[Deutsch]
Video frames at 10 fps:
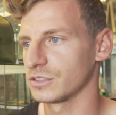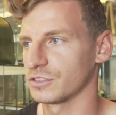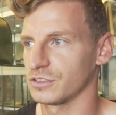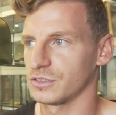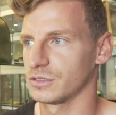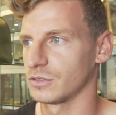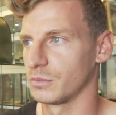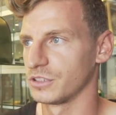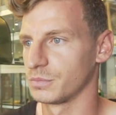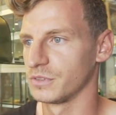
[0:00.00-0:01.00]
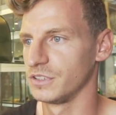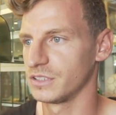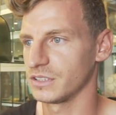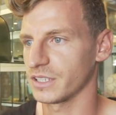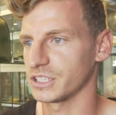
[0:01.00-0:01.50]
Das haben sie jetzt
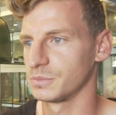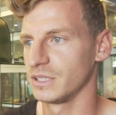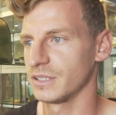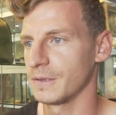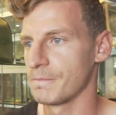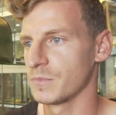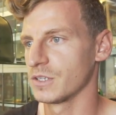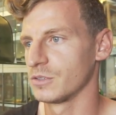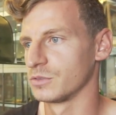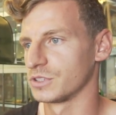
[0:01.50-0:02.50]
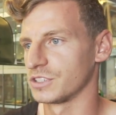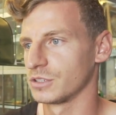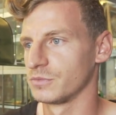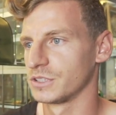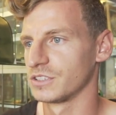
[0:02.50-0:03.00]
bewiesen in den drei Spielen. Und
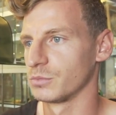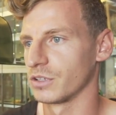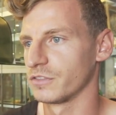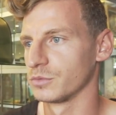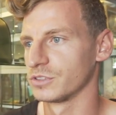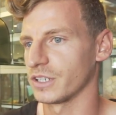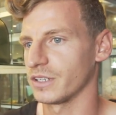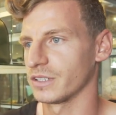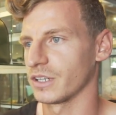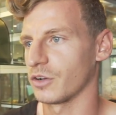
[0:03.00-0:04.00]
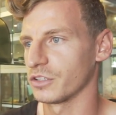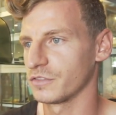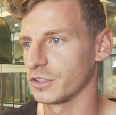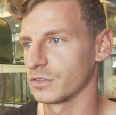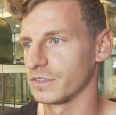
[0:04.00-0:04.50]
deshalb wird das morgen für uns auch eine
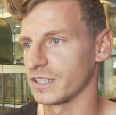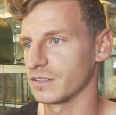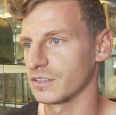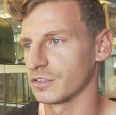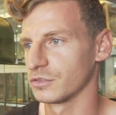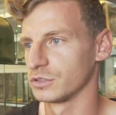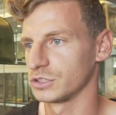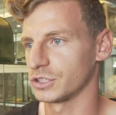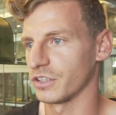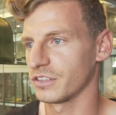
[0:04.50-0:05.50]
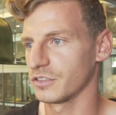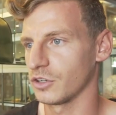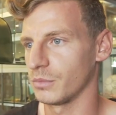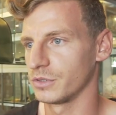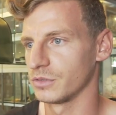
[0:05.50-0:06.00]
Herausforderung werden, dazu Chancen zu
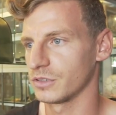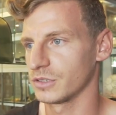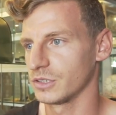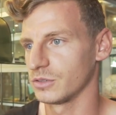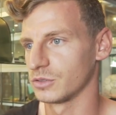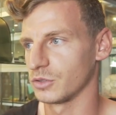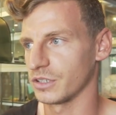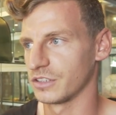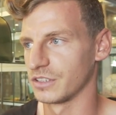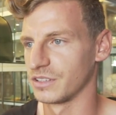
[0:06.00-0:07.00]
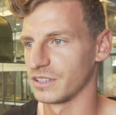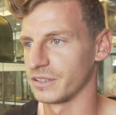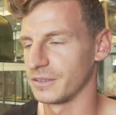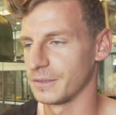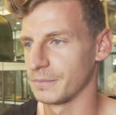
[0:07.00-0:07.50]
kommen und, und Tore zu erzielen.